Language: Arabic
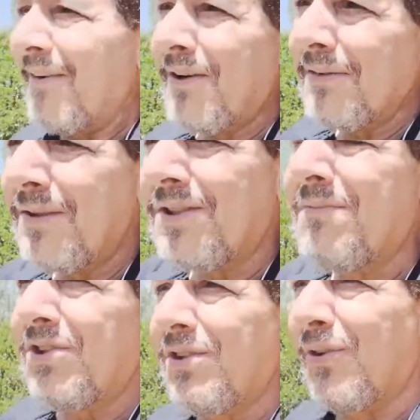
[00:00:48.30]
عارفة كيفاش
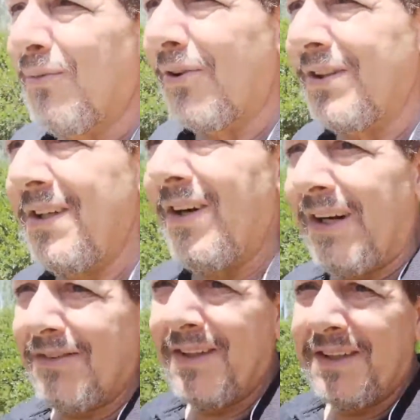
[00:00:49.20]
تمشي الأمور ديالنا
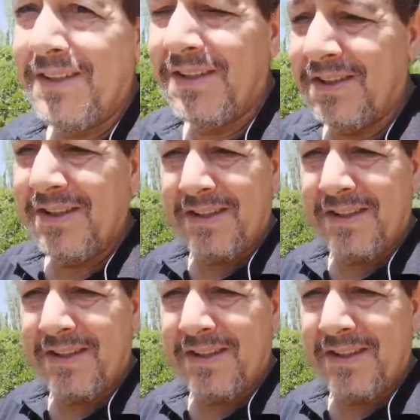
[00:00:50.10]
عارفة الاحتياجات